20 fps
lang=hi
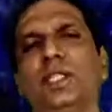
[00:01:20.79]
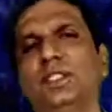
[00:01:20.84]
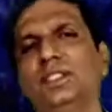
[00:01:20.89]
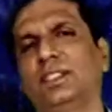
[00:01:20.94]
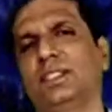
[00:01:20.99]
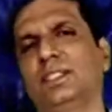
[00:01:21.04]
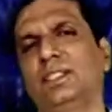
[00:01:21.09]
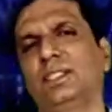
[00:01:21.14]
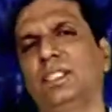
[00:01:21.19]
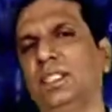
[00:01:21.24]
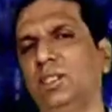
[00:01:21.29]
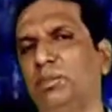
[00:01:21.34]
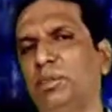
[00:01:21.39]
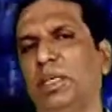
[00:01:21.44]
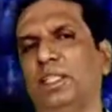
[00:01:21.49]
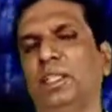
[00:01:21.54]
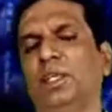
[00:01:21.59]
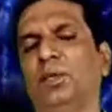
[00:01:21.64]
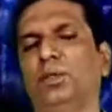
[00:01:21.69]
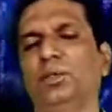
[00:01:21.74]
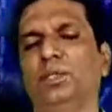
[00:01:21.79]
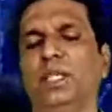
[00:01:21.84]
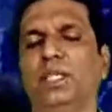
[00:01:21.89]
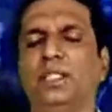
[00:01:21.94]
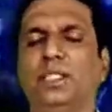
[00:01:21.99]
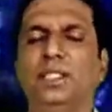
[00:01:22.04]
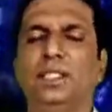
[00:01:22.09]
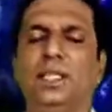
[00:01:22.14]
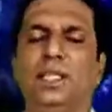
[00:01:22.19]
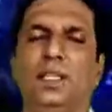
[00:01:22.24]
तस्वीर पैदा हो
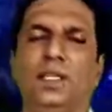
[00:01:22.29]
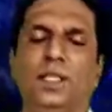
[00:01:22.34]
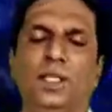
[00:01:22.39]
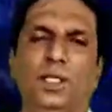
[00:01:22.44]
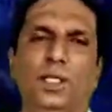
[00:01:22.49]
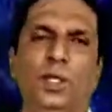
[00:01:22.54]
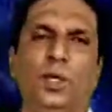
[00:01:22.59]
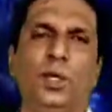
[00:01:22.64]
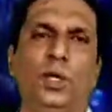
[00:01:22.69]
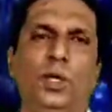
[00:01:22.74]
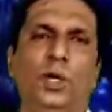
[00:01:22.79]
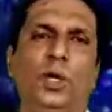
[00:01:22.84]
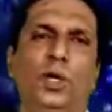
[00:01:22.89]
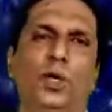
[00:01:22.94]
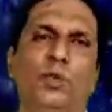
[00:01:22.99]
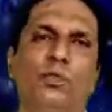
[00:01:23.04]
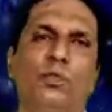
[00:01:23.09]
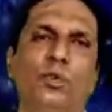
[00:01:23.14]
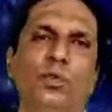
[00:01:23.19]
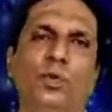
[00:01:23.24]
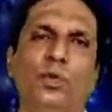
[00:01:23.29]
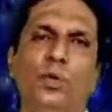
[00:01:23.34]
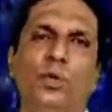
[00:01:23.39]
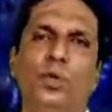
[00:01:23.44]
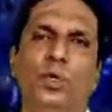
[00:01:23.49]
जाती है और वो